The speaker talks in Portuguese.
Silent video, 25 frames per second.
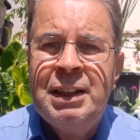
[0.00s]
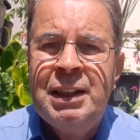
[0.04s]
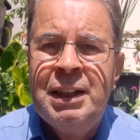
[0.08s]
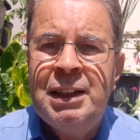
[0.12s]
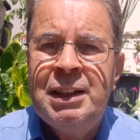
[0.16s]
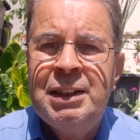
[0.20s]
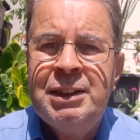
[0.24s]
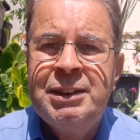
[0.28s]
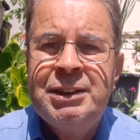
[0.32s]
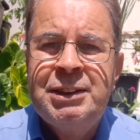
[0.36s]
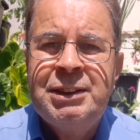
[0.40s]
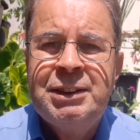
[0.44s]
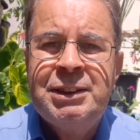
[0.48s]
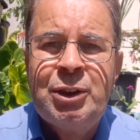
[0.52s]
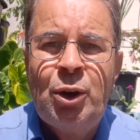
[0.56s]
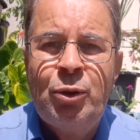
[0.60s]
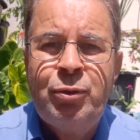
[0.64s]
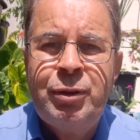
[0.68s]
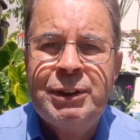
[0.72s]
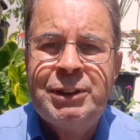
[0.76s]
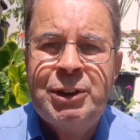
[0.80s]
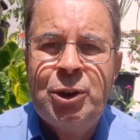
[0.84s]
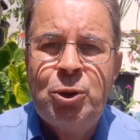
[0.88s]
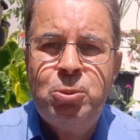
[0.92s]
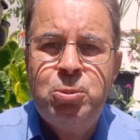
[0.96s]
eles estão
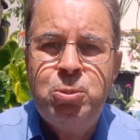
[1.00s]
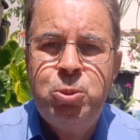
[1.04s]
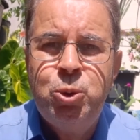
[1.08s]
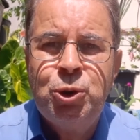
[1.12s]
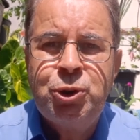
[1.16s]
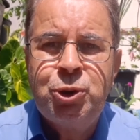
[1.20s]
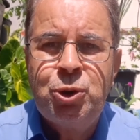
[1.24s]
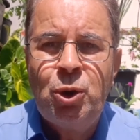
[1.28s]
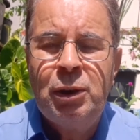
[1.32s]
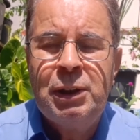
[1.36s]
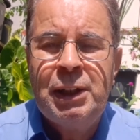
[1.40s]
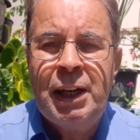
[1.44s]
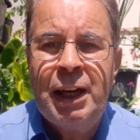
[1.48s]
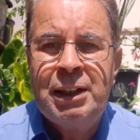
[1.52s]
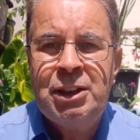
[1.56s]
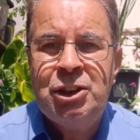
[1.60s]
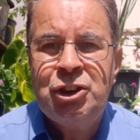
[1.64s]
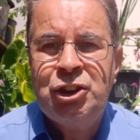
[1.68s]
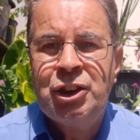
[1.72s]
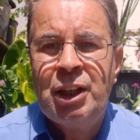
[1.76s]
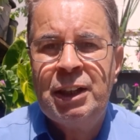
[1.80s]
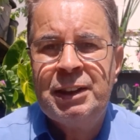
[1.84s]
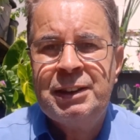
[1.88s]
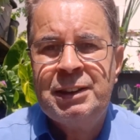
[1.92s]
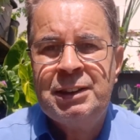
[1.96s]
fazendo busca online e
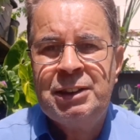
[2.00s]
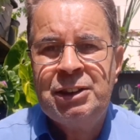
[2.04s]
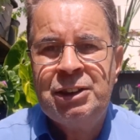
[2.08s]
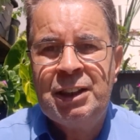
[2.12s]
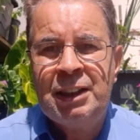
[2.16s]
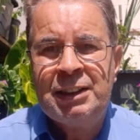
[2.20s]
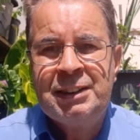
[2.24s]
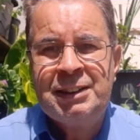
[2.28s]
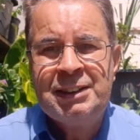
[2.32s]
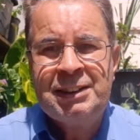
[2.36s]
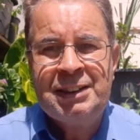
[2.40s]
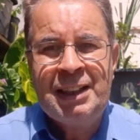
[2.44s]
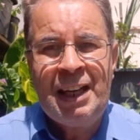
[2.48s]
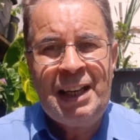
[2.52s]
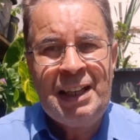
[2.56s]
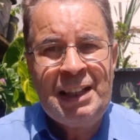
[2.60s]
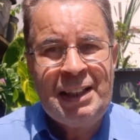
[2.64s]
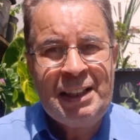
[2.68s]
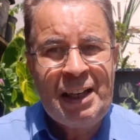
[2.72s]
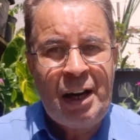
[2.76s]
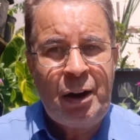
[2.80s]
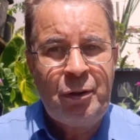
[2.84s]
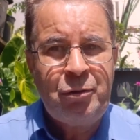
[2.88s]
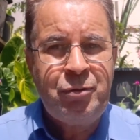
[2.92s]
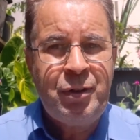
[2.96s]
já, já tem
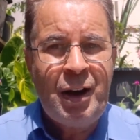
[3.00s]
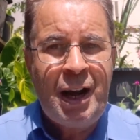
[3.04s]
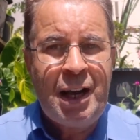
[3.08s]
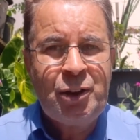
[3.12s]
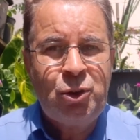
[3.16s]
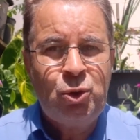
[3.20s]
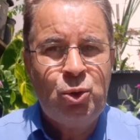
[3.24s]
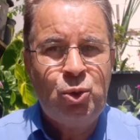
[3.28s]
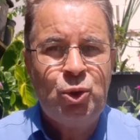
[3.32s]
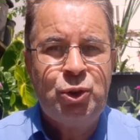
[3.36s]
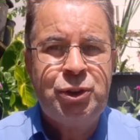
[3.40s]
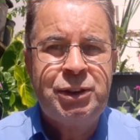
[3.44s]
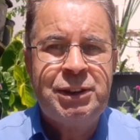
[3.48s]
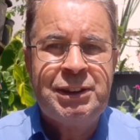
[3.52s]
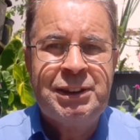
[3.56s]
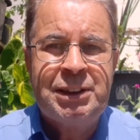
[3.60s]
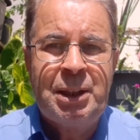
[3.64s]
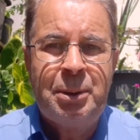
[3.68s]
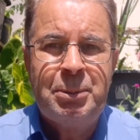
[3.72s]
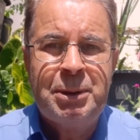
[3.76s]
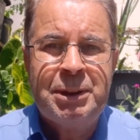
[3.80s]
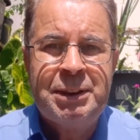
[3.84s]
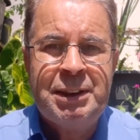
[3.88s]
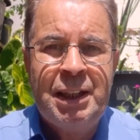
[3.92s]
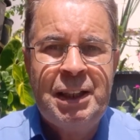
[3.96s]
gravado no
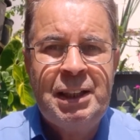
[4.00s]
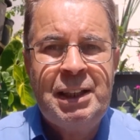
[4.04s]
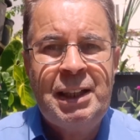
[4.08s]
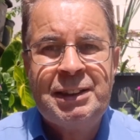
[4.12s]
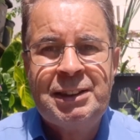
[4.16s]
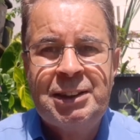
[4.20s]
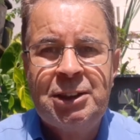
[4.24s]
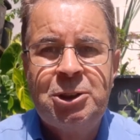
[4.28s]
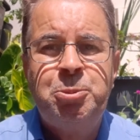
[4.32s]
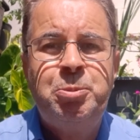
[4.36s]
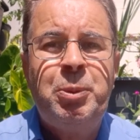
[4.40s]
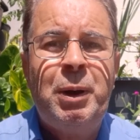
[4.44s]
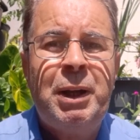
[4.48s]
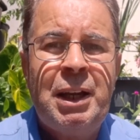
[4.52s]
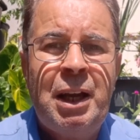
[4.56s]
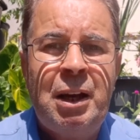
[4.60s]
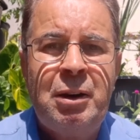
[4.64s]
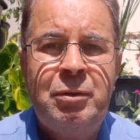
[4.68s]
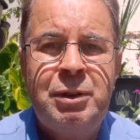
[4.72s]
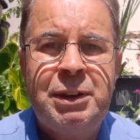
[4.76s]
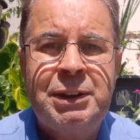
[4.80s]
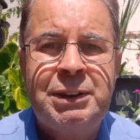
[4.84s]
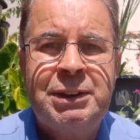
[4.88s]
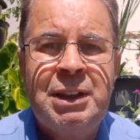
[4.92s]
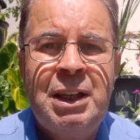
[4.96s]
sistema dele essas
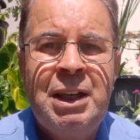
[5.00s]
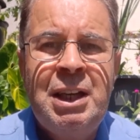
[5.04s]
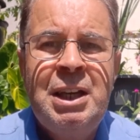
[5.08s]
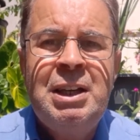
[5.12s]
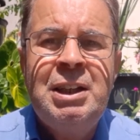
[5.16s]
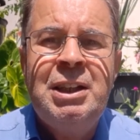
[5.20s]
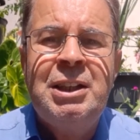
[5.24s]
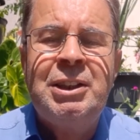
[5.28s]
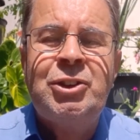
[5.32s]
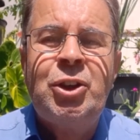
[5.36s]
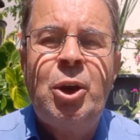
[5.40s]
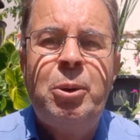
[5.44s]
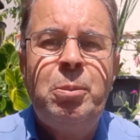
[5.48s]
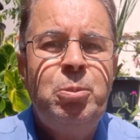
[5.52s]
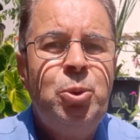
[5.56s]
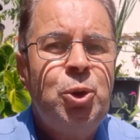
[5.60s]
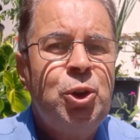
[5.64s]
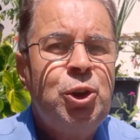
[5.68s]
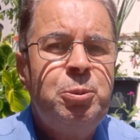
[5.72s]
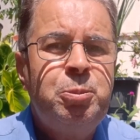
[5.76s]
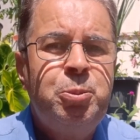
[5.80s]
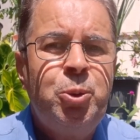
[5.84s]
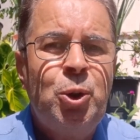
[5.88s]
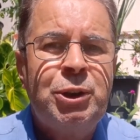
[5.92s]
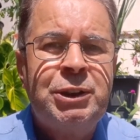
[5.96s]
palavras. Então é
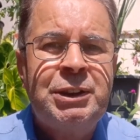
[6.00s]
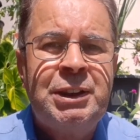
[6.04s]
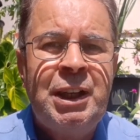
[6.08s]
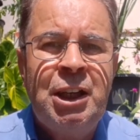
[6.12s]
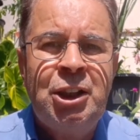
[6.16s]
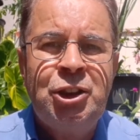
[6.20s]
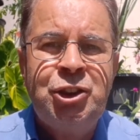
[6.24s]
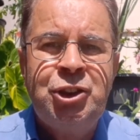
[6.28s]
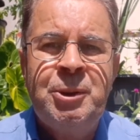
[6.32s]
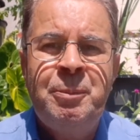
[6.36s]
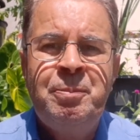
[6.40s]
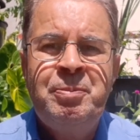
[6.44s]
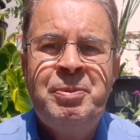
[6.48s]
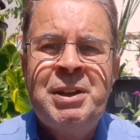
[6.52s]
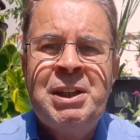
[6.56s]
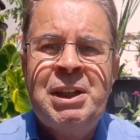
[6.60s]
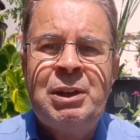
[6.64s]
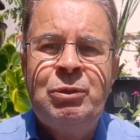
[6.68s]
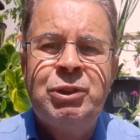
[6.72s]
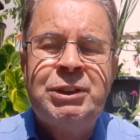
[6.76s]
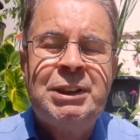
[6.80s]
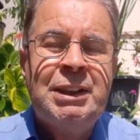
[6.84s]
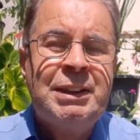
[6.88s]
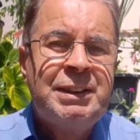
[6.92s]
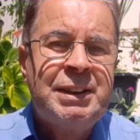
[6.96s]
muito importante
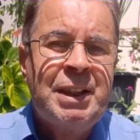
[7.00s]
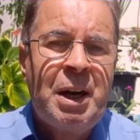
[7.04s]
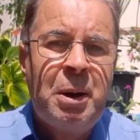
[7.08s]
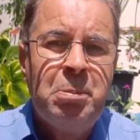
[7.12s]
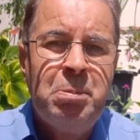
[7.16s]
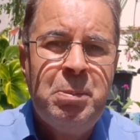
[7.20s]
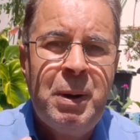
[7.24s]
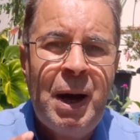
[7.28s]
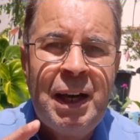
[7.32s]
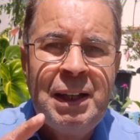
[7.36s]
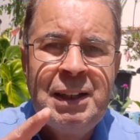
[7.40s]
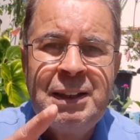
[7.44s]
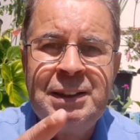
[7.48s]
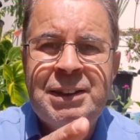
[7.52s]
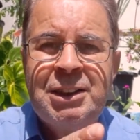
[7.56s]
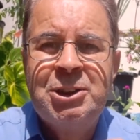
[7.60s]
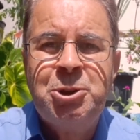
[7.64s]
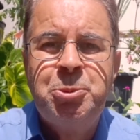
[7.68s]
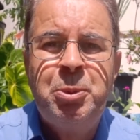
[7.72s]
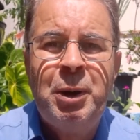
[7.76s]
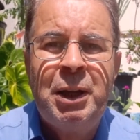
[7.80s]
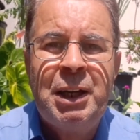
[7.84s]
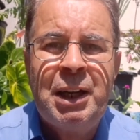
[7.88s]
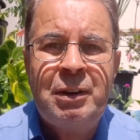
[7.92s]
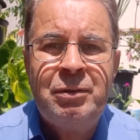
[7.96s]
que você trabalhe
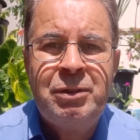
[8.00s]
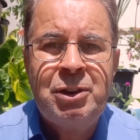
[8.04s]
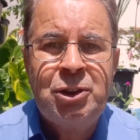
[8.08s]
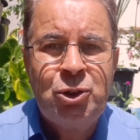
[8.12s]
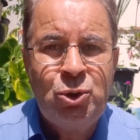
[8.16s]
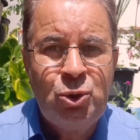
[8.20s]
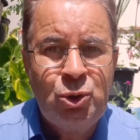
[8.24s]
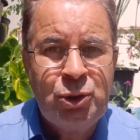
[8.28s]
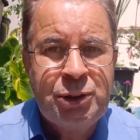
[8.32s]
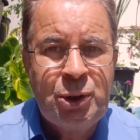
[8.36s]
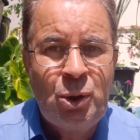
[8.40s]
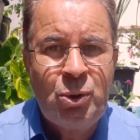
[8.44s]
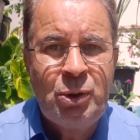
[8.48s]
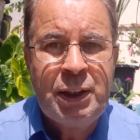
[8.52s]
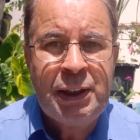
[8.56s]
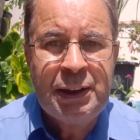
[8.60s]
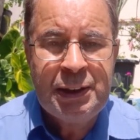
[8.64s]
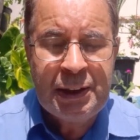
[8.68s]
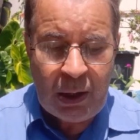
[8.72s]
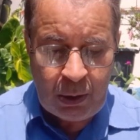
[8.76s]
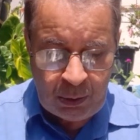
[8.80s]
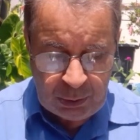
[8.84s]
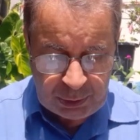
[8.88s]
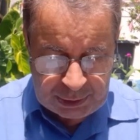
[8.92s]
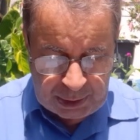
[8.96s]
essas palavras no seu
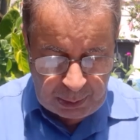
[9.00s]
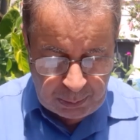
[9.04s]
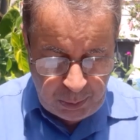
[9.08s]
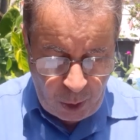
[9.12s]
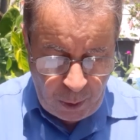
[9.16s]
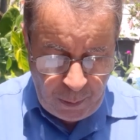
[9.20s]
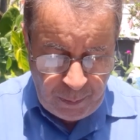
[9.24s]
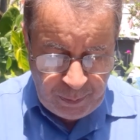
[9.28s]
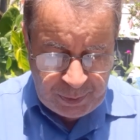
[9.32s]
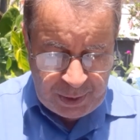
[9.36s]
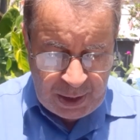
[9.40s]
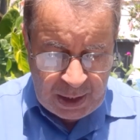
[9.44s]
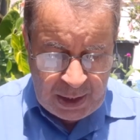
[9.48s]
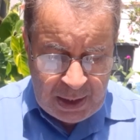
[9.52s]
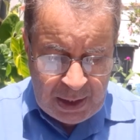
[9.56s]
canal, tá bom?